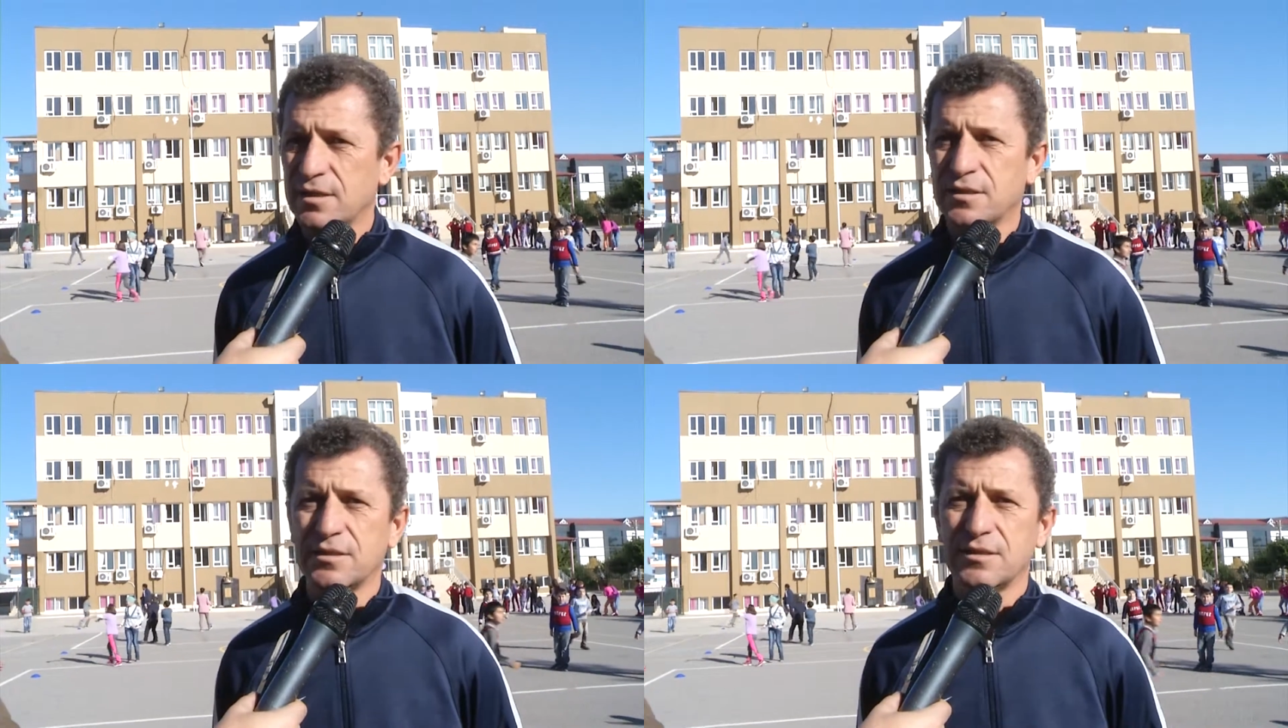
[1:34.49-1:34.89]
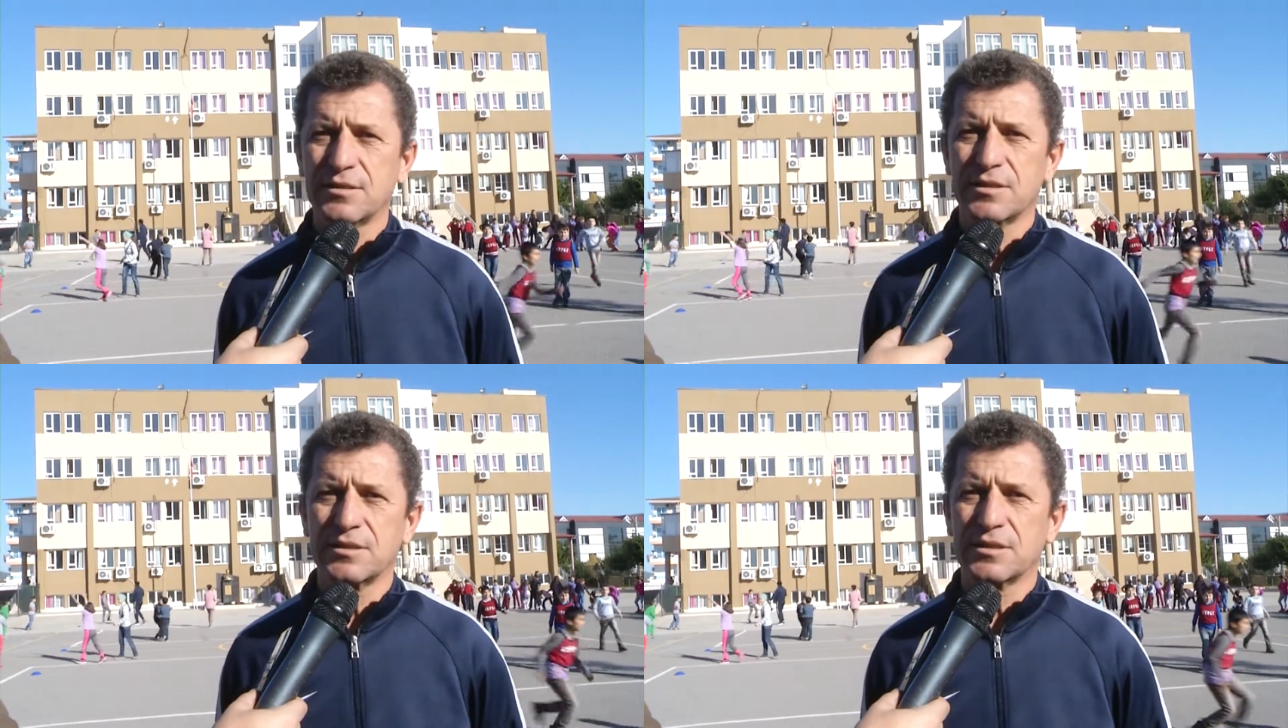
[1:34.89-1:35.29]
E,
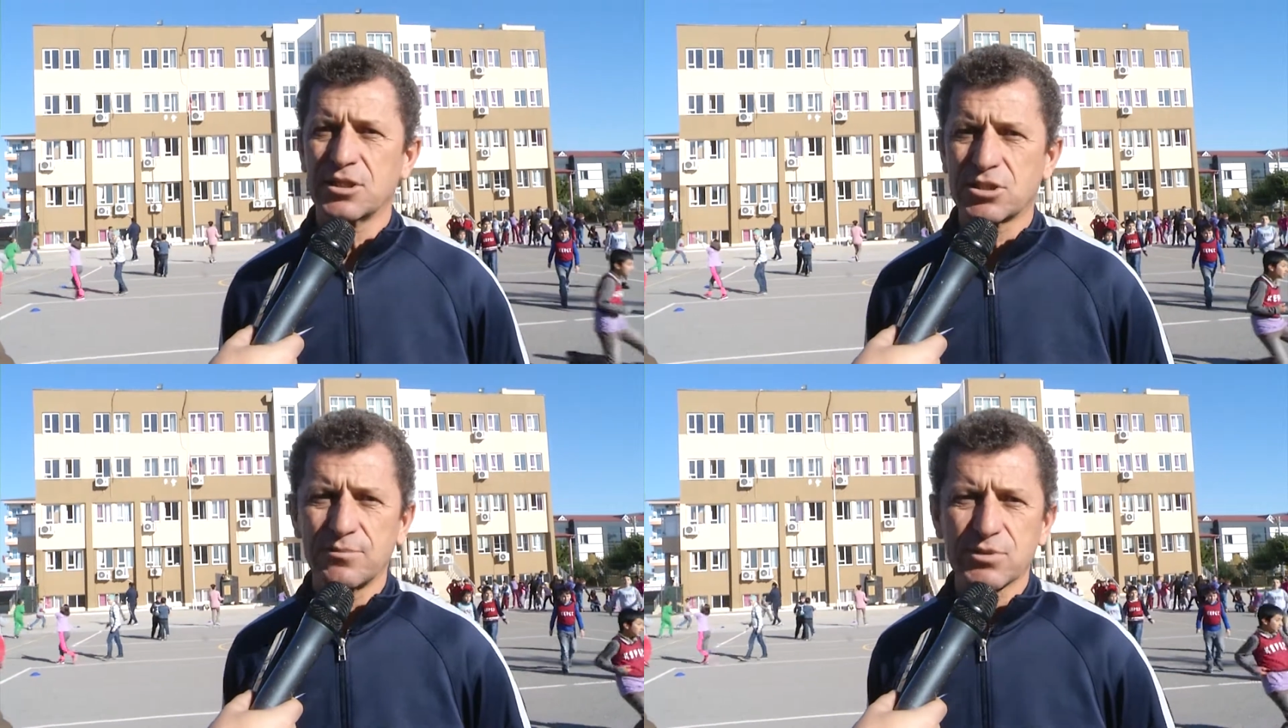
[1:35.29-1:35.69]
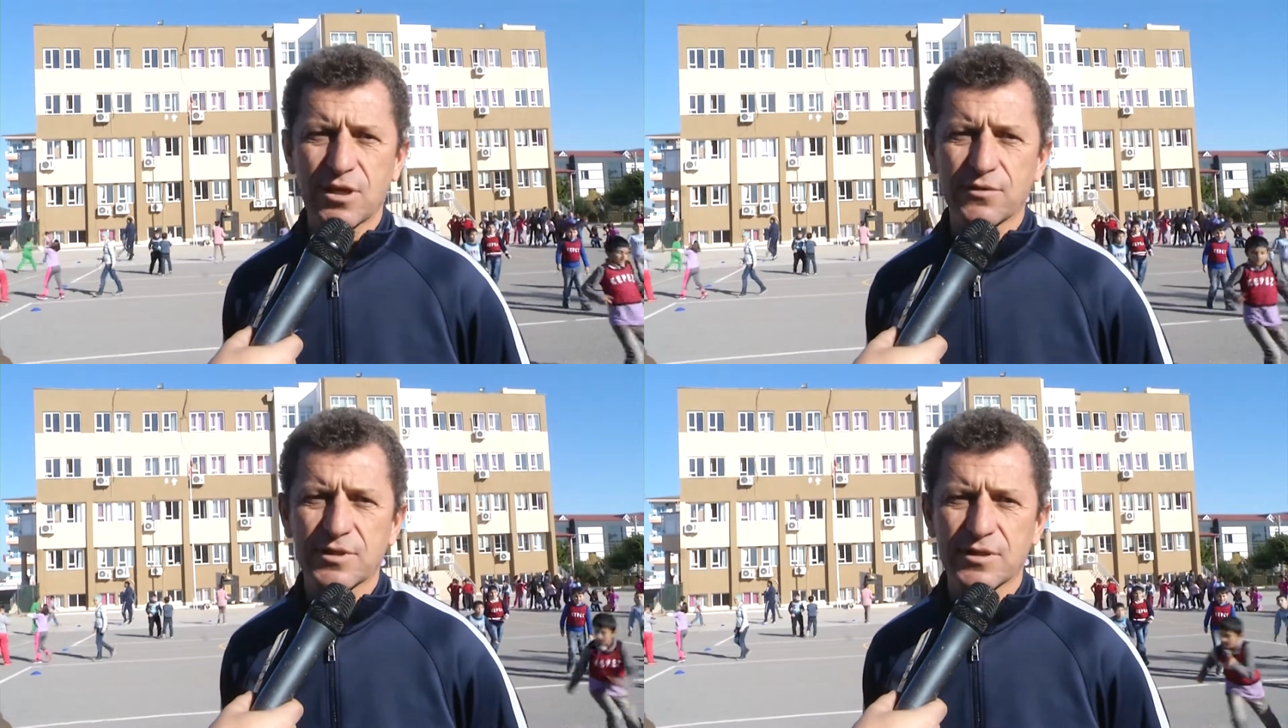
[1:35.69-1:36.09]
geçtiğimiz
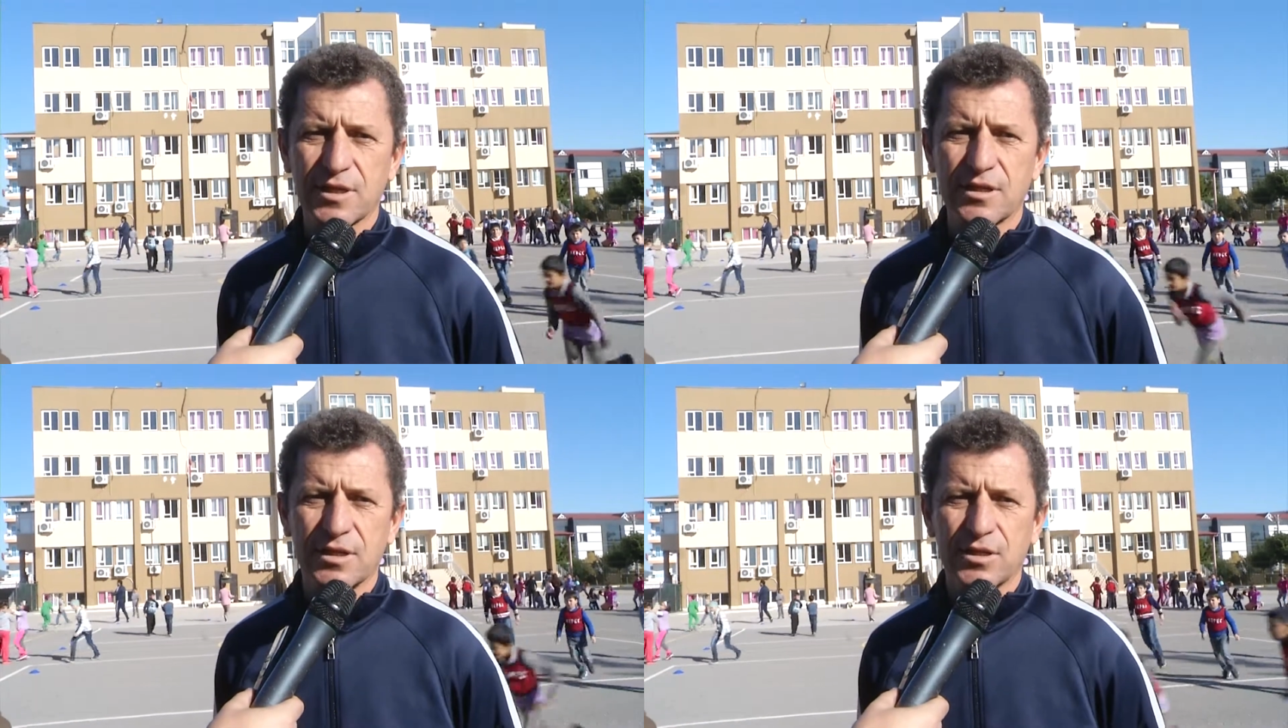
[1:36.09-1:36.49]
haftada